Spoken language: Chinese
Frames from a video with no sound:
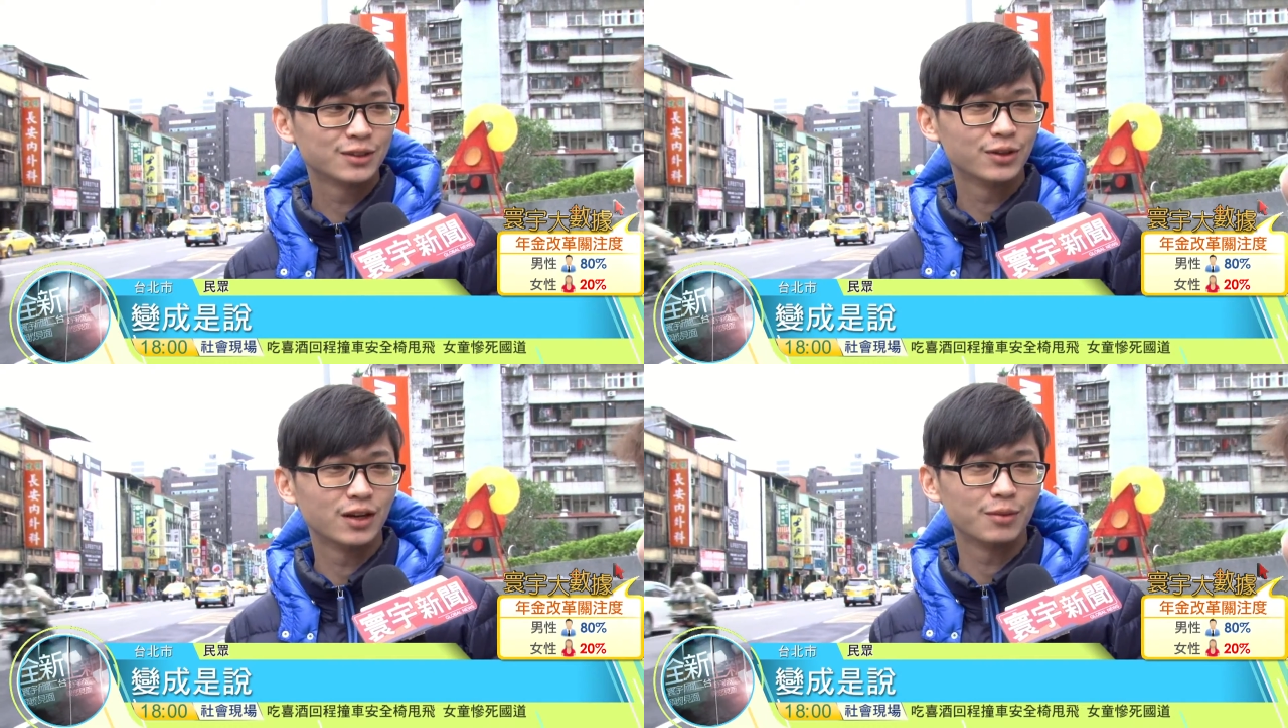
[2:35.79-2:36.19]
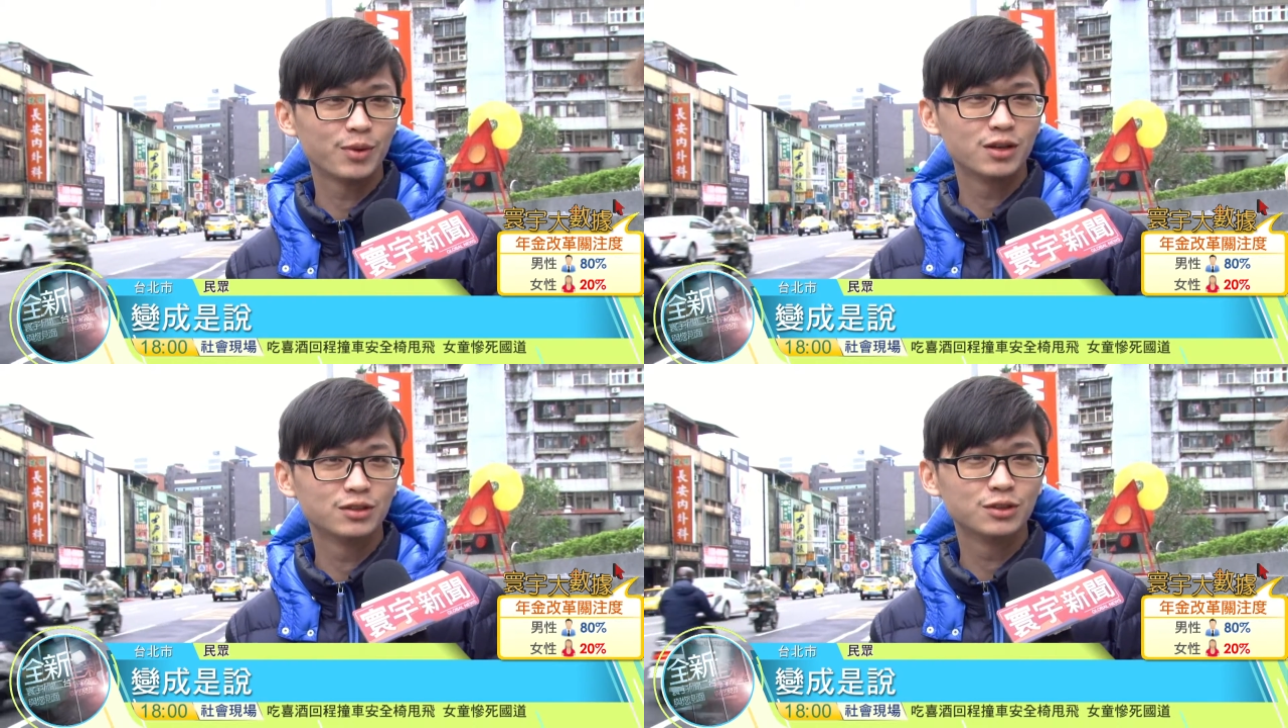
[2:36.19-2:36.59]
对啊，
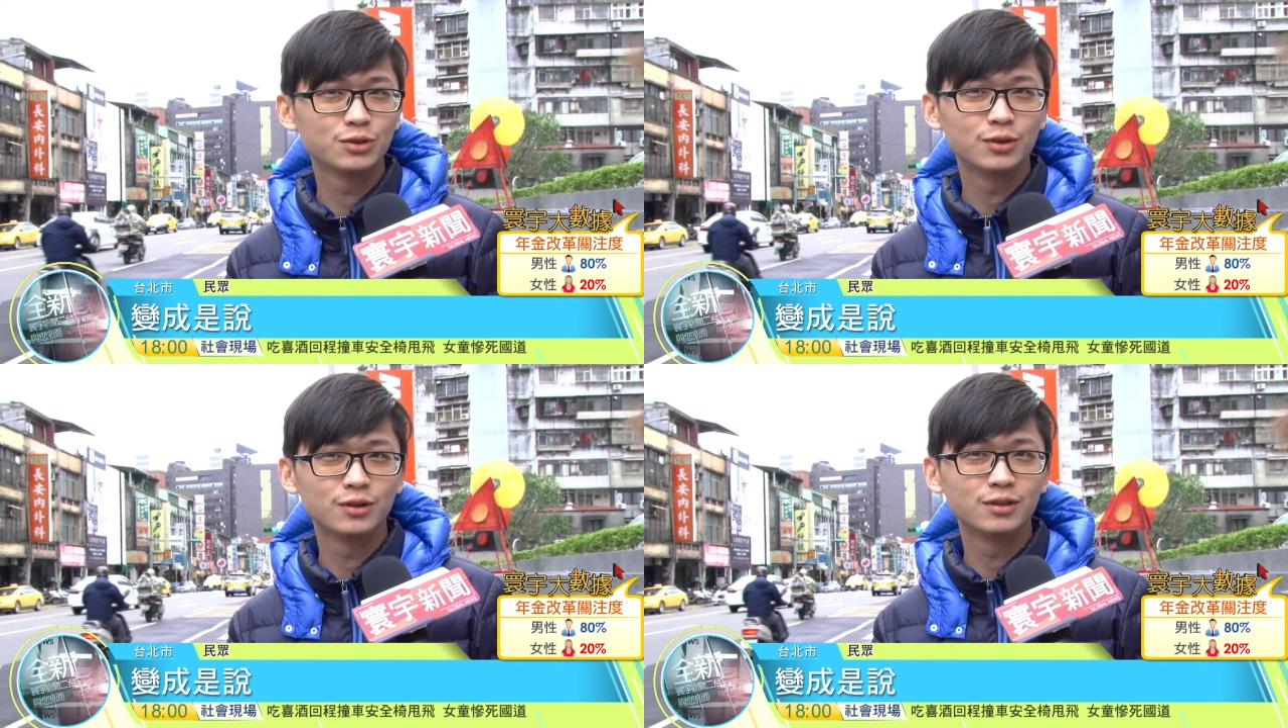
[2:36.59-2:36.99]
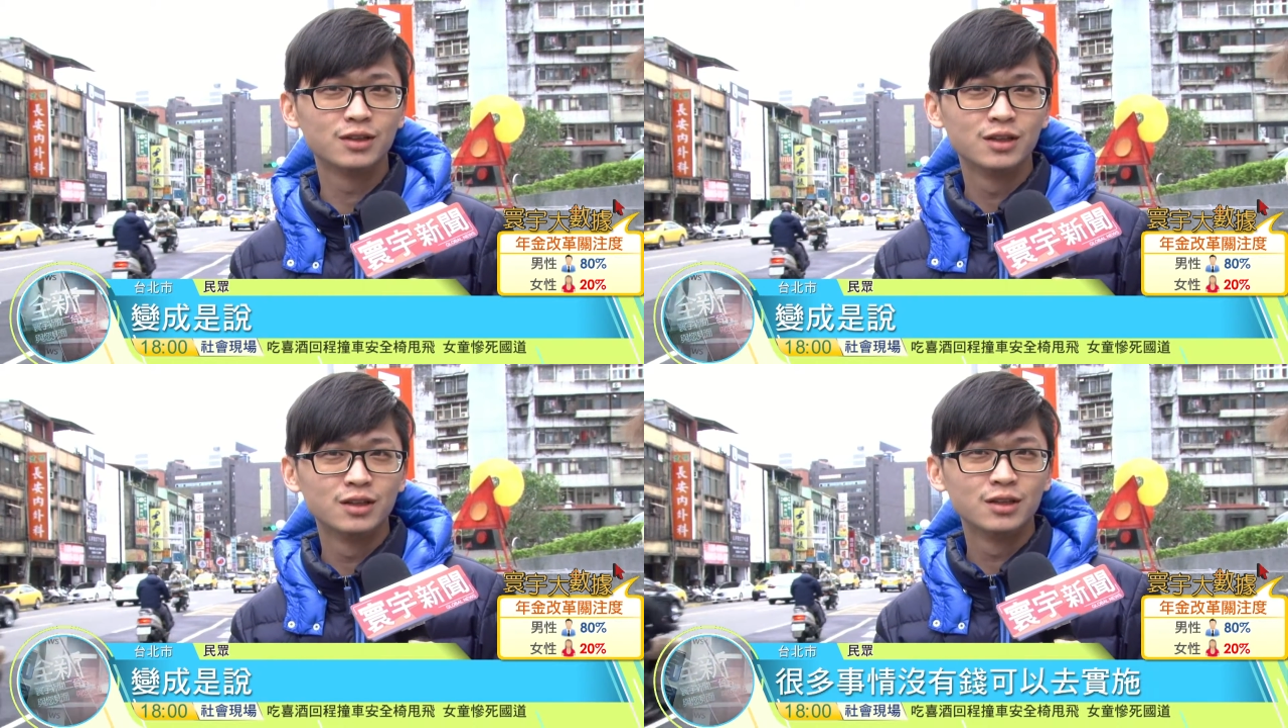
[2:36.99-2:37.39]
变成是说
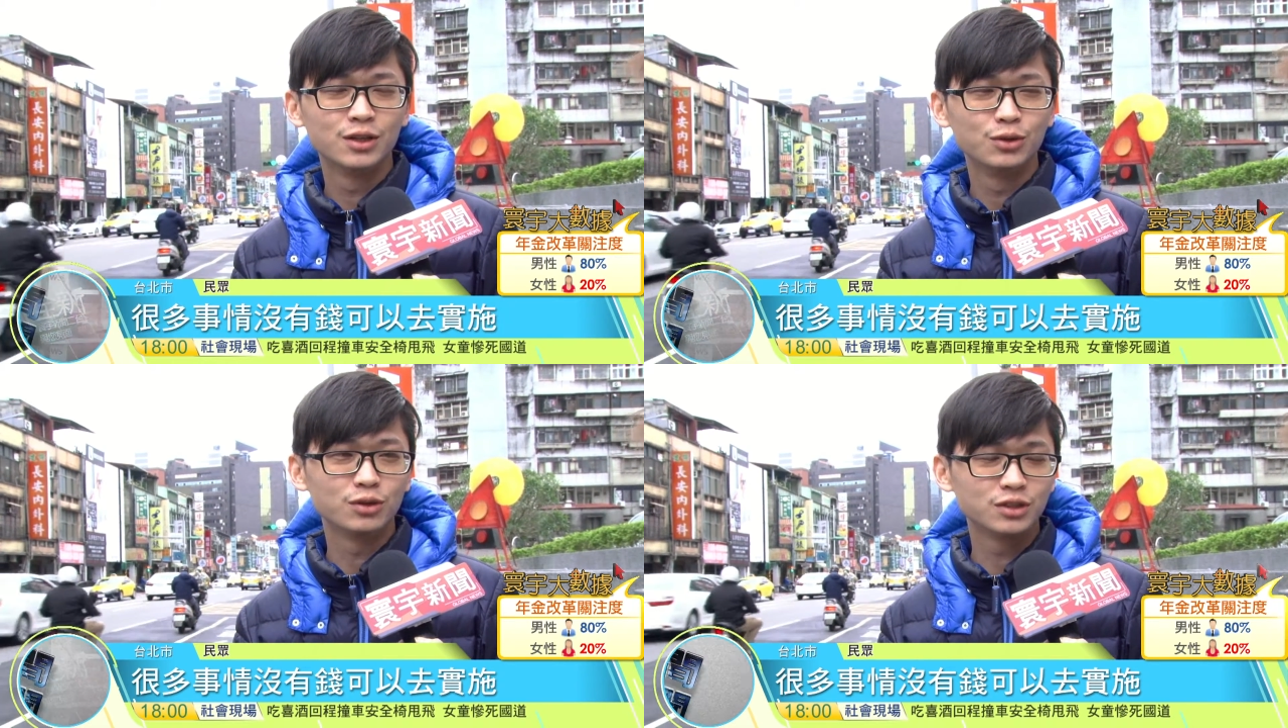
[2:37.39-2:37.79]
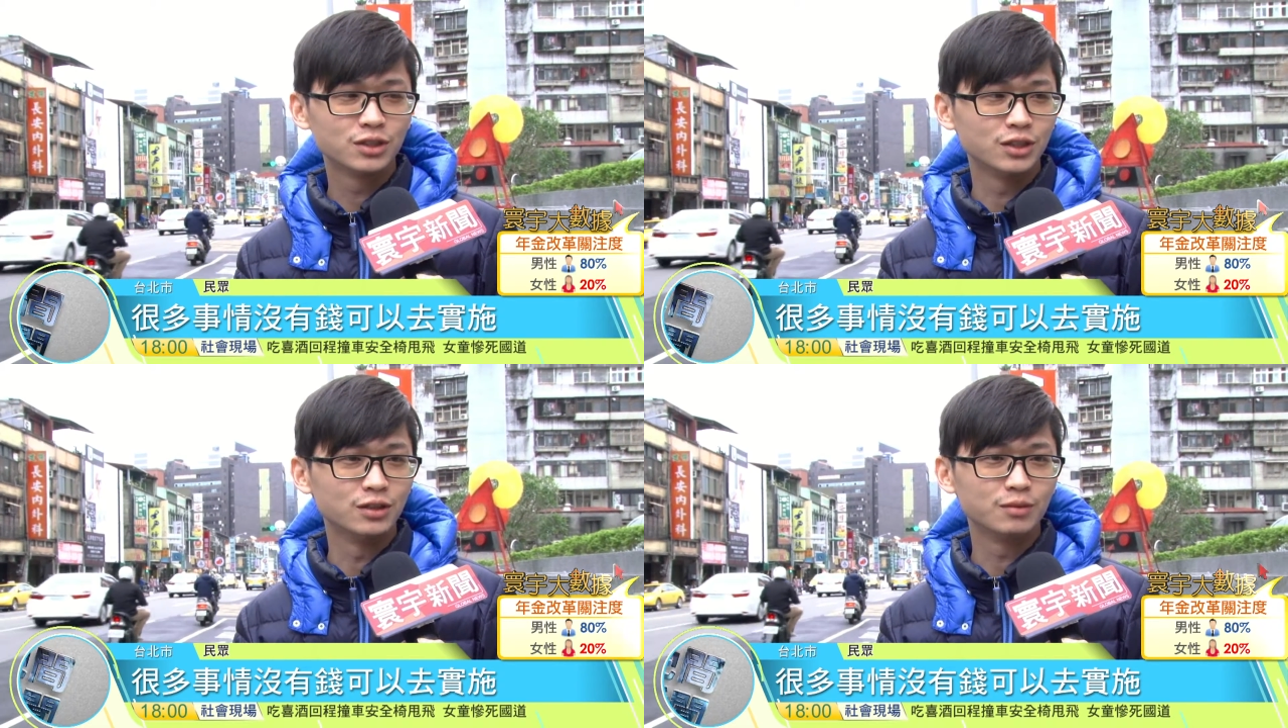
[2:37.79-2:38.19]
很多
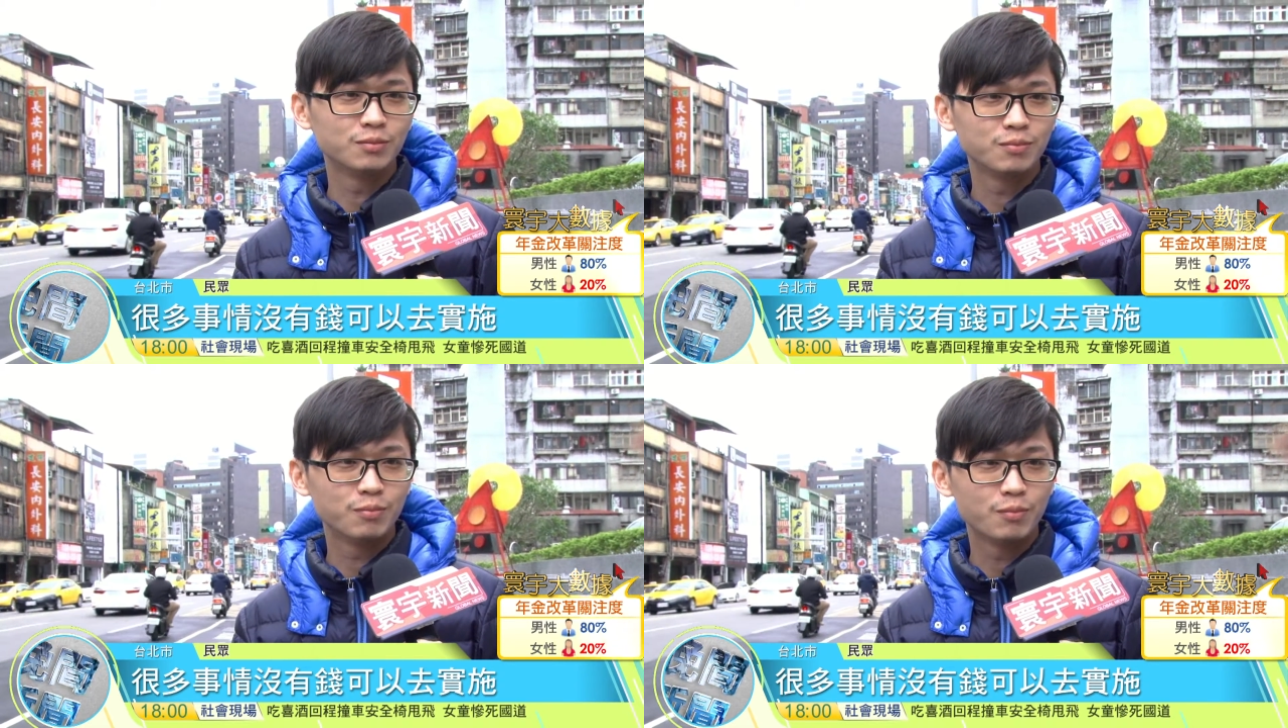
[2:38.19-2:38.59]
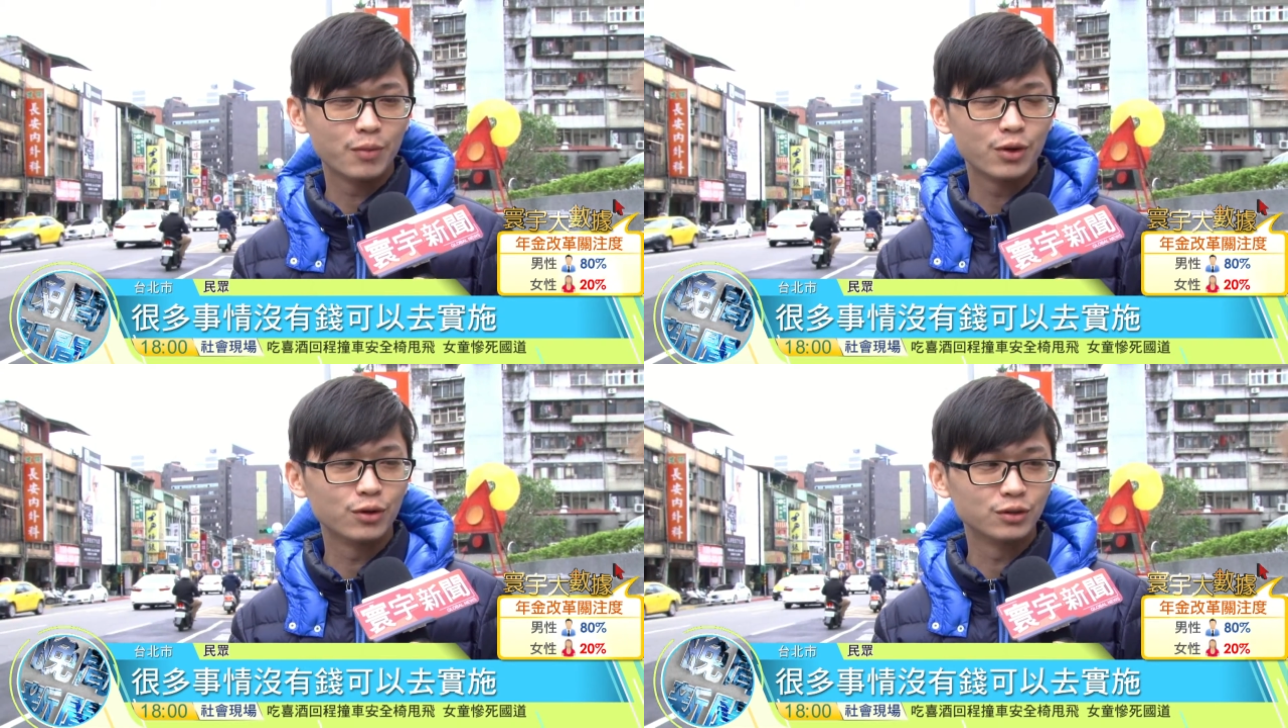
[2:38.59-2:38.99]
事情
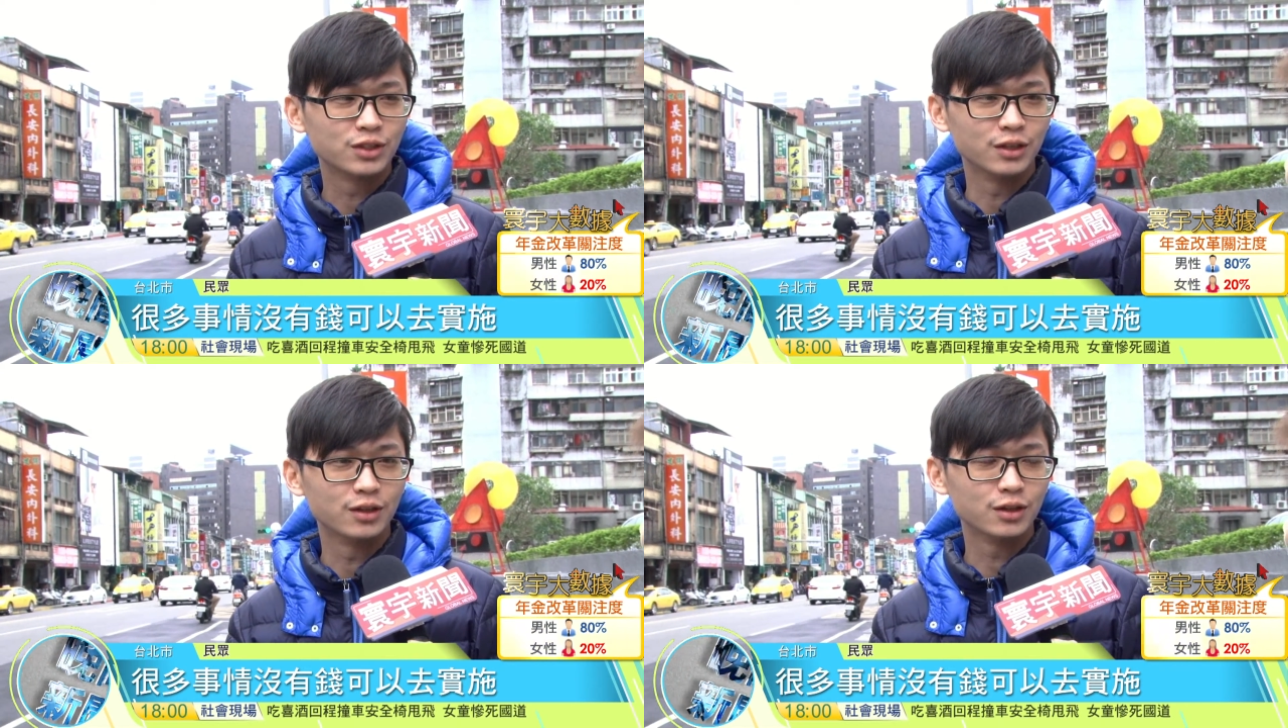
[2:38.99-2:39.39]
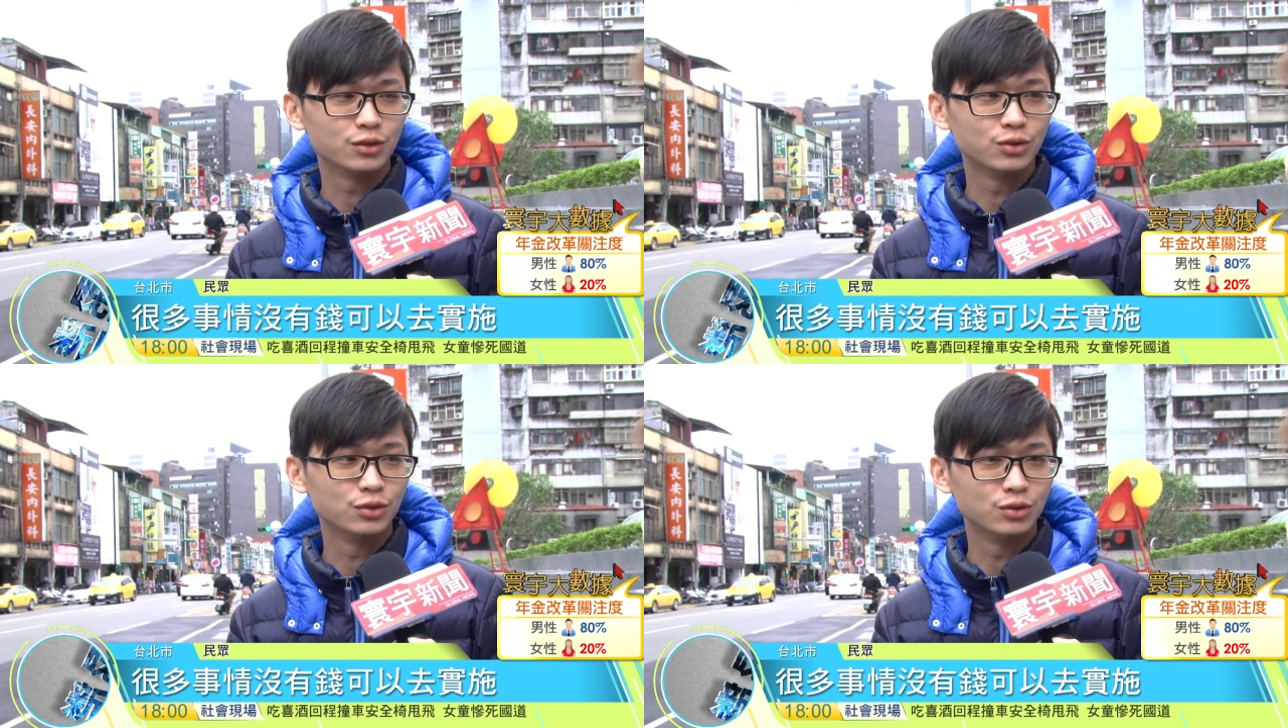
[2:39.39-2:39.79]
没有钱可
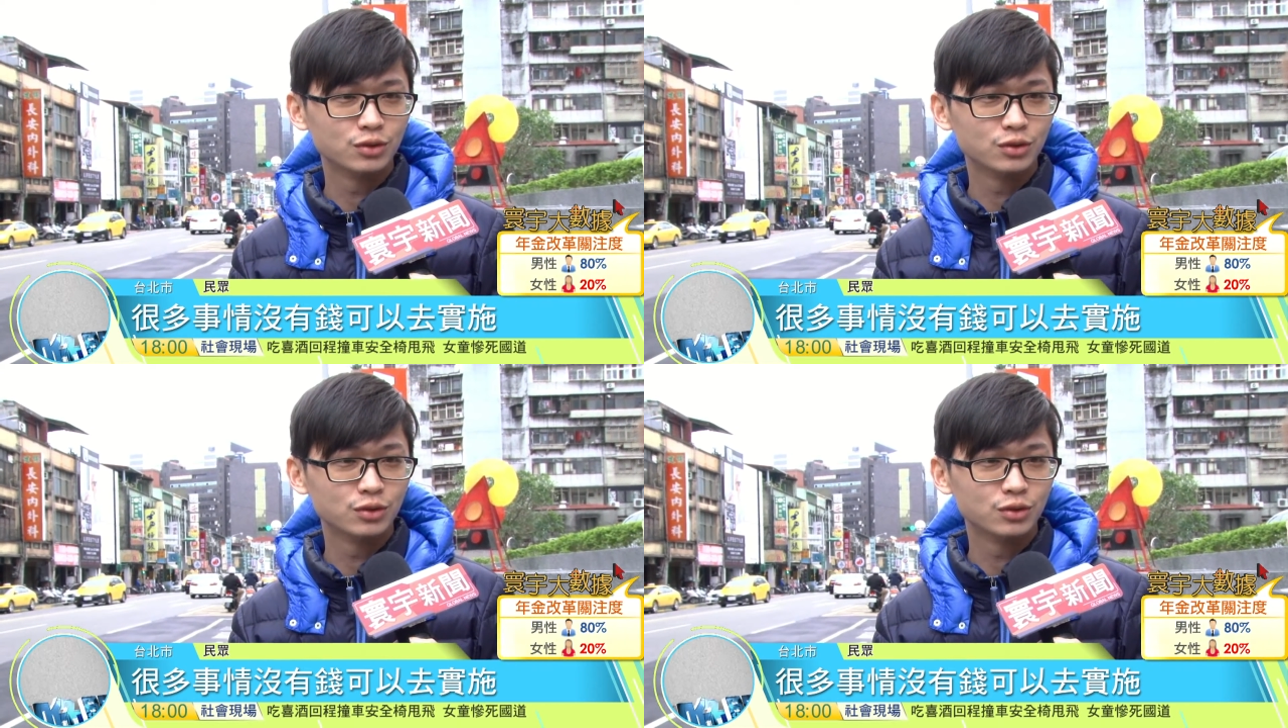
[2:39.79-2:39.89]
以去